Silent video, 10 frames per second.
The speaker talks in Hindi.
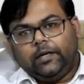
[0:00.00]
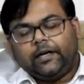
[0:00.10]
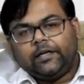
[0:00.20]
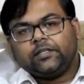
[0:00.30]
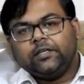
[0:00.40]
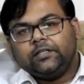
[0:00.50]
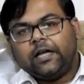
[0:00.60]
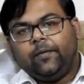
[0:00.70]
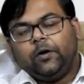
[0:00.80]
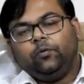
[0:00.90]
लेटेस्ट
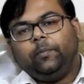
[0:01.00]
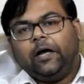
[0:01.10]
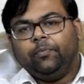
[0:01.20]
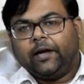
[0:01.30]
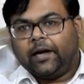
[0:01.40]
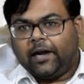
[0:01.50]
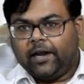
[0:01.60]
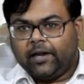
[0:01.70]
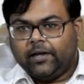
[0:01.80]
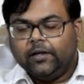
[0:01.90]
एग्जाम है वो बाद में
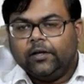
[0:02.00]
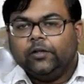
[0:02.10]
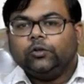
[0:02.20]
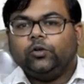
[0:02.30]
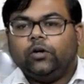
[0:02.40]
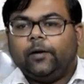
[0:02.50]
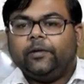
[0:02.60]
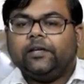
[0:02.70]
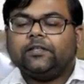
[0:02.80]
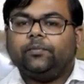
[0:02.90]
कराएंगे तो अब
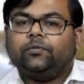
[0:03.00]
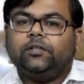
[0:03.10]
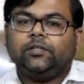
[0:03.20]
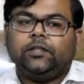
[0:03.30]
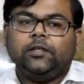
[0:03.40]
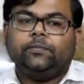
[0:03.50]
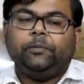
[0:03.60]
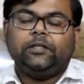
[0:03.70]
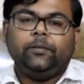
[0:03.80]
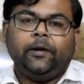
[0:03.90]
ये सब स्थिति इस
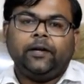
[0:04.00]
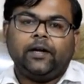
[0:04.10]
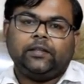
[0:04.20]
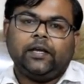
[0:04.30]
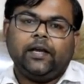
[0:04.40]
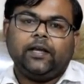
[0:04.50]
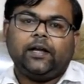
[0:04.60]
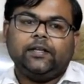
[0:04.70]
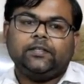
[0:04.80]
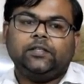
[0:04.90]
पर डिपेंड करता है कि
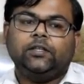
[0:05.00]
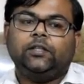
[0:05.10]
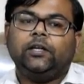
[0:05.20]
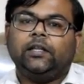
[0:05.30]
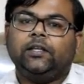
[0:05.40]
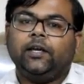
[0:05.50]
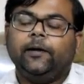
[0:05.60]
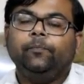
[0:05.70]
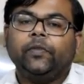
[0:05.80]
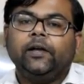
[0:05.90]
कैसे स्थिति रहती है
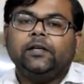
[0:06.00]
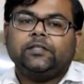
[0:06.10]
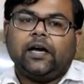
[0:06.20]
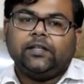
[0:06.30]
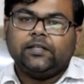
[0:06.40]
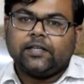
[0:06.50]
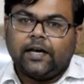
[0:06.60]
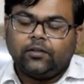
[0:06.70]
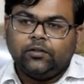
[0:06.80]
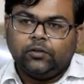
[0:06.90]
साथ ही
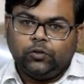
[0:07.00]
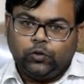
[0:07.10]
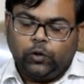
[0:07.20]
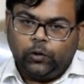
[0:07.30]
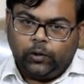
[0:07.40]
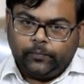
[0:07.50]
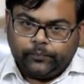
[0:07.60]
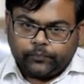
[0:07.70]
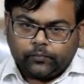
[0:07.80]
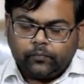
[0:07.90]
साथ जो
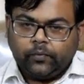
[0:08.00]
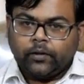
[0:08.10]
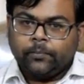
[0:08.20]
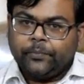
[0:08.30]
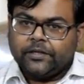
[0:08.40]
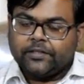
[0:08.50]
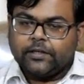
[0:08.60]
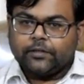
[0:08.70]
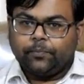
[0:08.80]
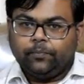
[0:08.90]
लोग
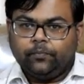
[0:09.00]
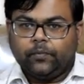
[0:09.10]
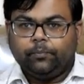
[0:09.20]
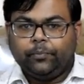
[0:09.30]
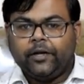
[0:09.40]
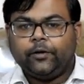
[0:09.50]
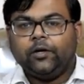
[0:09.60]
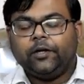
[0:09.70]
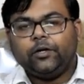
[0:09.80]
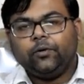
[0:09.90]
पीसीएस प्री
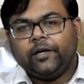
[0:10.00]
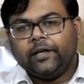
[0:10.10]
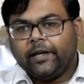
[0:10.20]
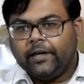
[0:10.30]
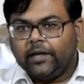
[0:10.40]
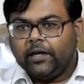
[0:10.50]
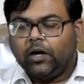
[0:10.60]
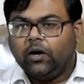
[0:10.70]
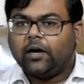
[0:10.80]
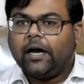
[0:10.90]
2020 के लिए
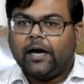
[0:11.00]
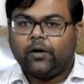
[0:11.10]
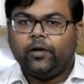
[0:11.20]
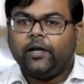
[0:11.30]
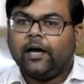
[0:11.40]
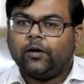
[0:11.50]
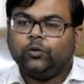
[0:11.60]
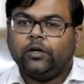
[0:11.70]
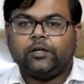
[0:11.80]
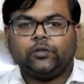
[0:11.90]
और आर ओ ए आर ओ
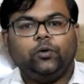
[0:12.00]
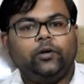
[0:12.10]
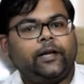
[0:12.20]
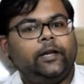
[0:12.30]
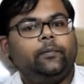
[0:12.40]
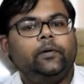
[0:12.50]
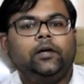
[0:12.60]
दो के लिए